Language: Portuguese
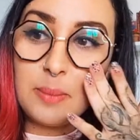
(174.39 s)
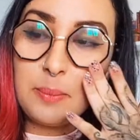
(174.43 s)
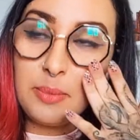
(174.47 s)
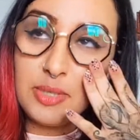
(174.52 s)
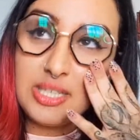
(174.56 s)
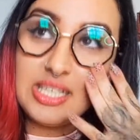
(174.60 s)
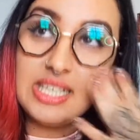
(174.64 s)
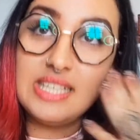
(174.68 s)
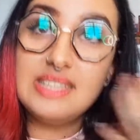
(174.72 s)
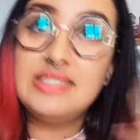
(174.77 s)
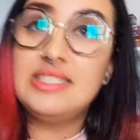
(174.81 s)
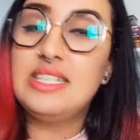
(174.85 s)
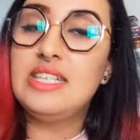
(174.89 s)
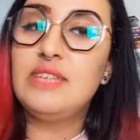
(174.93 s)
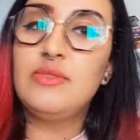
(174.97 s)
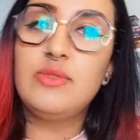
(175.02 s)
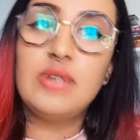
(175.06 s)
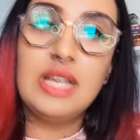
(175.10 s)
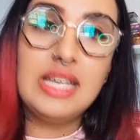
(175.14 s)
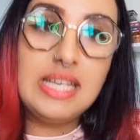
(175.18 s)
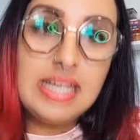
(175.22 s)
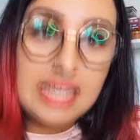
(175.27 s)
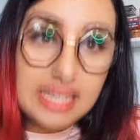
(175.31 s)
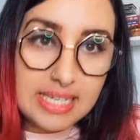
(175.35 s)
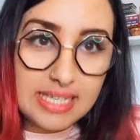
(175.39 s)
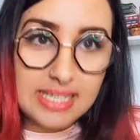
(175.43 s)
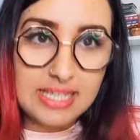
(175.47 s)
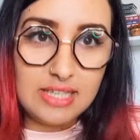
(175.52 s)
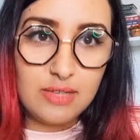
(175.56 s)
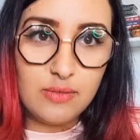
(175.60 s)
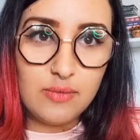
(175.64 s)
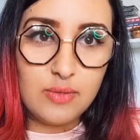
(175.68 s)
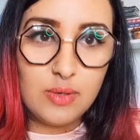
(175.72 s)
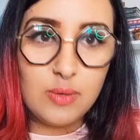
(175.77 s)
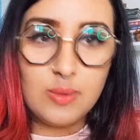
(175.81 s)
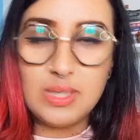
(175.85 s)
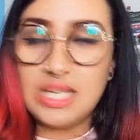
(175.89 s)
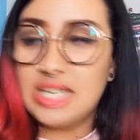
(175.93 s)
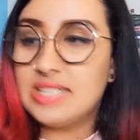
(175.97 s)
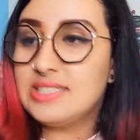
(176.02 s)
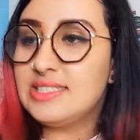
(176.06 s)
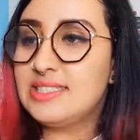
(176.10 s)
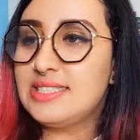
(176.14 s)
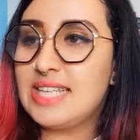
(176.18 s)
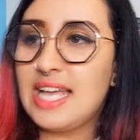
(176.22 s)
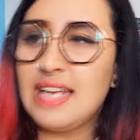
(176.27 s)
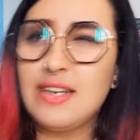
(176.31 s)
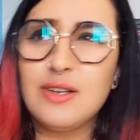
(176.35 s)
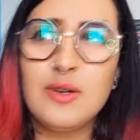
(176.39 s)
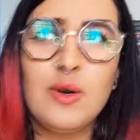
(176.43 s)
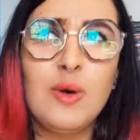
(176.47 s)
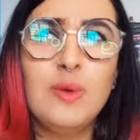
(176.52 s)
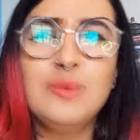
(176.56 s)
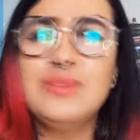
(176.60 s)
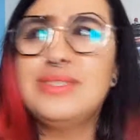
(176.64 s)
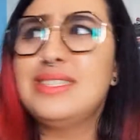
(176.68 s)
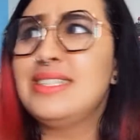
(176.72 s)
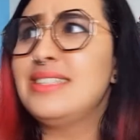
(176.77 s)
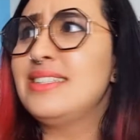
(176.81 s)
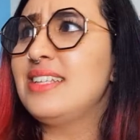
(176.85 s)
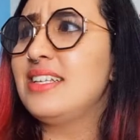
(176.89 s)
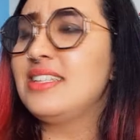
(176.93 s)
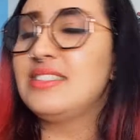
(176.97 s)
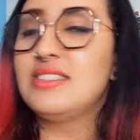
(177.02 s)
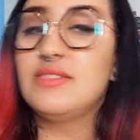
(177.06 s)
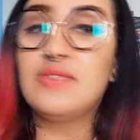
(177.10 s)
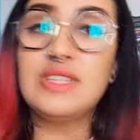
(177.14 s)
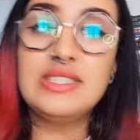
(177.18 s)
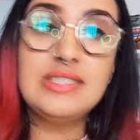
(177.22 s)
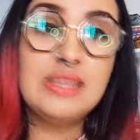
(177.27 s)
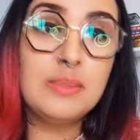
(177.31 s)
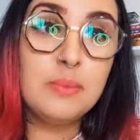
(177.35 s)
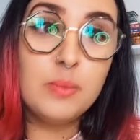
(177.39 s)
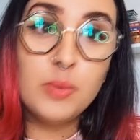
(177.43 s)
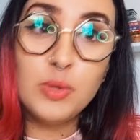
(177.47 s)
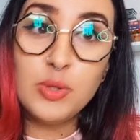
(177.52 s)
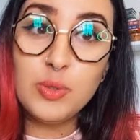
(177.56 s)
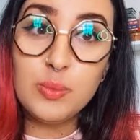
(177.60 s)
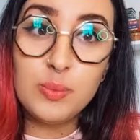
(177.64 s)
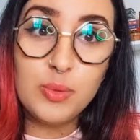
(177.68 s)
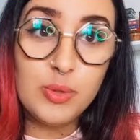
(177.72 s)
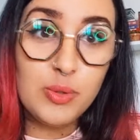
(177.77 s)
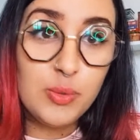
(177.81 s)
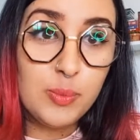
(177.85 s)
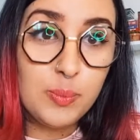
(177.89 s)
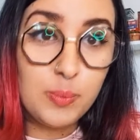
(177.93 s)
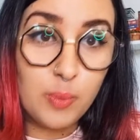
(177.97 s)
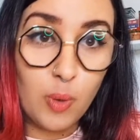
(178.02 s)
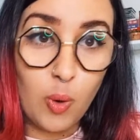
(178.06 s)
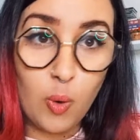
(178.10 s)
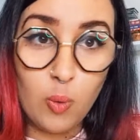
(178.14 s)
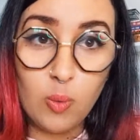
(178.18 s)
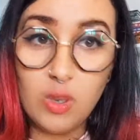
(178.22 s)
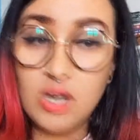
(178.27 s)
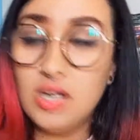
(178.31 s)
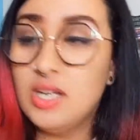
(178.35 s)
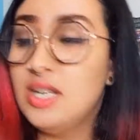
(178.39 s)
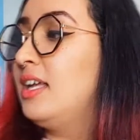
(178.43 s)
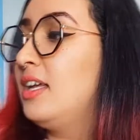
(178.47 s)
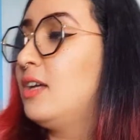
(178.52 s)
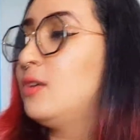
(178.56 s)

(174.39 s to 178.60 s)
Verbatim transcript: porque esse livro é incrível e a série com certeza vai ser muito, muito boa.